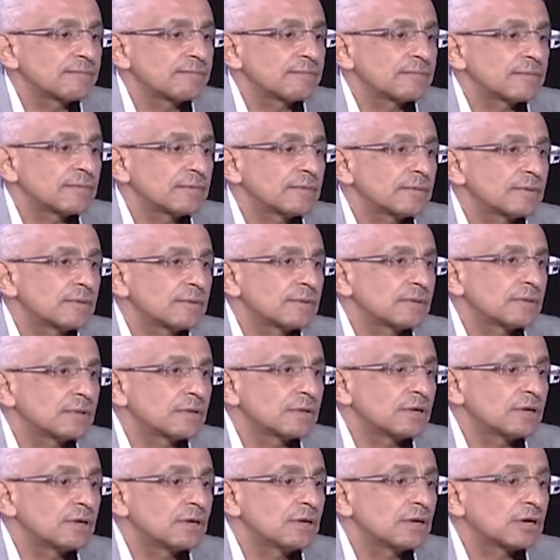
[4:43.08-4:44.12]
كلهم
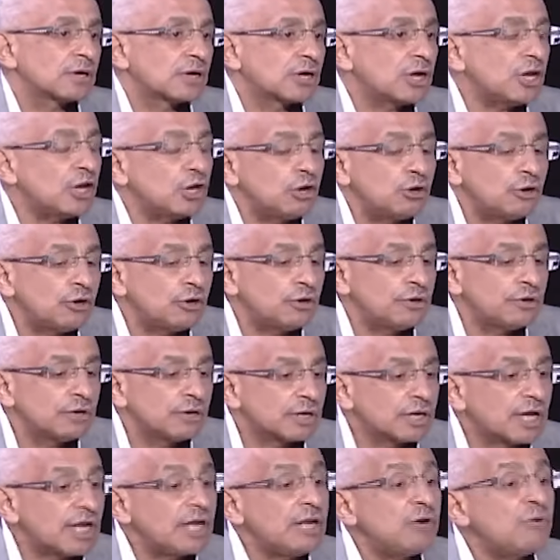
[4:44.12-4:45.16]
كلهم
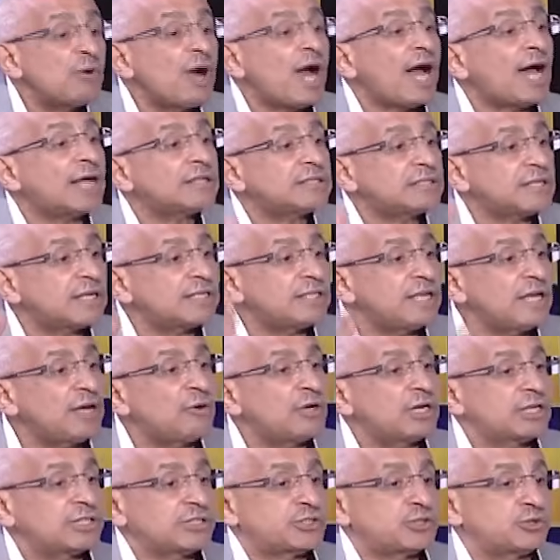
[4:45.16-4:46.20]
كل واحد
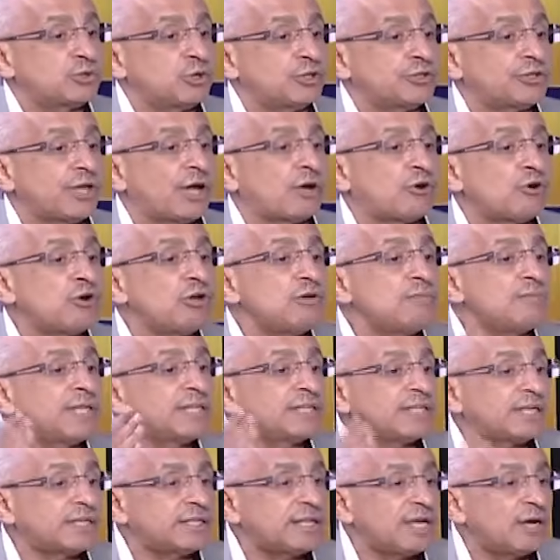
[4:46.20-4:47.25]
تداول السلطة كل
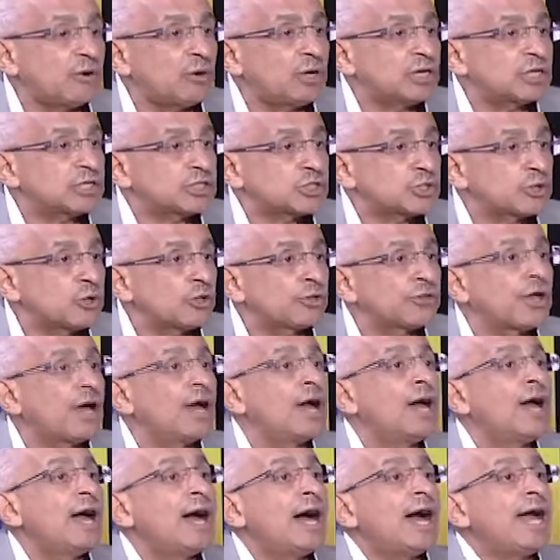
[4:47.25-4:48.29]
من تداول السلطة
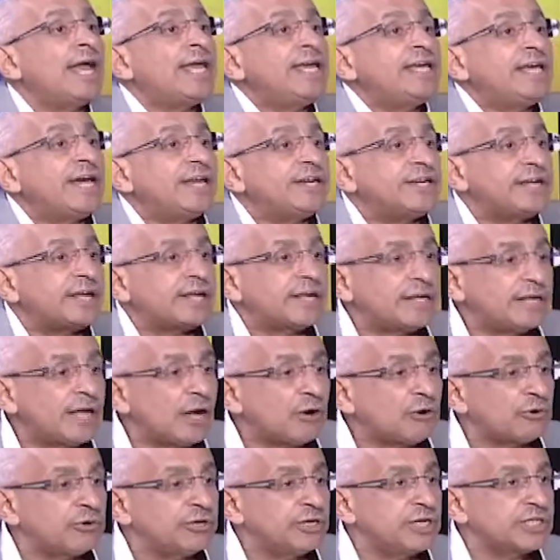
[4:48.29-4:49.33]
أيا
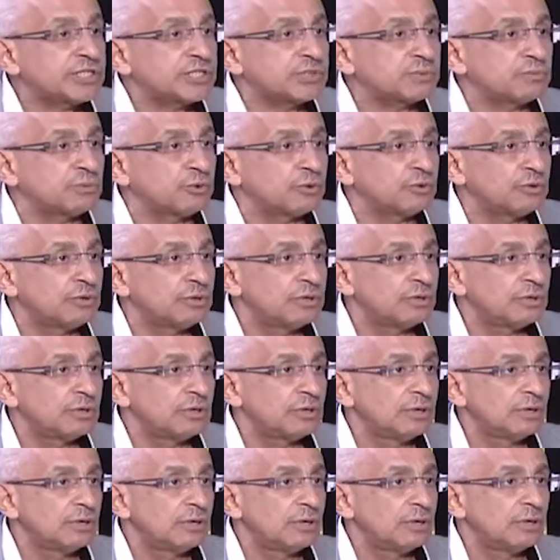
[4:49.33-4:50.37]
يكن اسمه
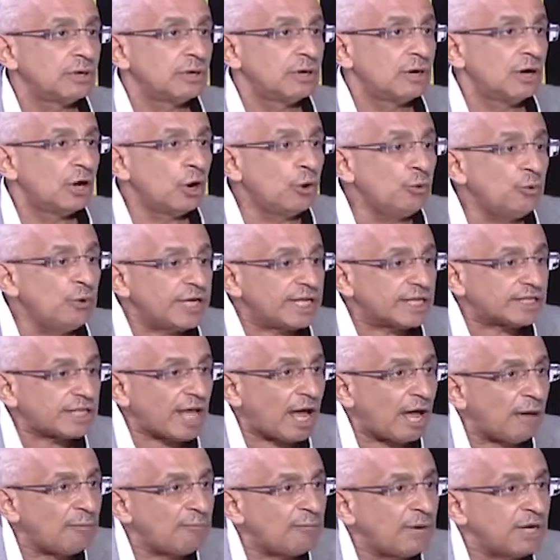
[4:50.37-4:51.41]
هو
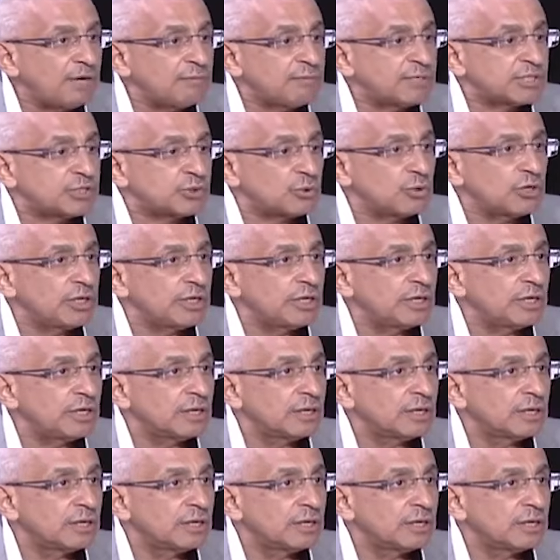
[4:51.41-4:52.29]
يتحمل مسؤولية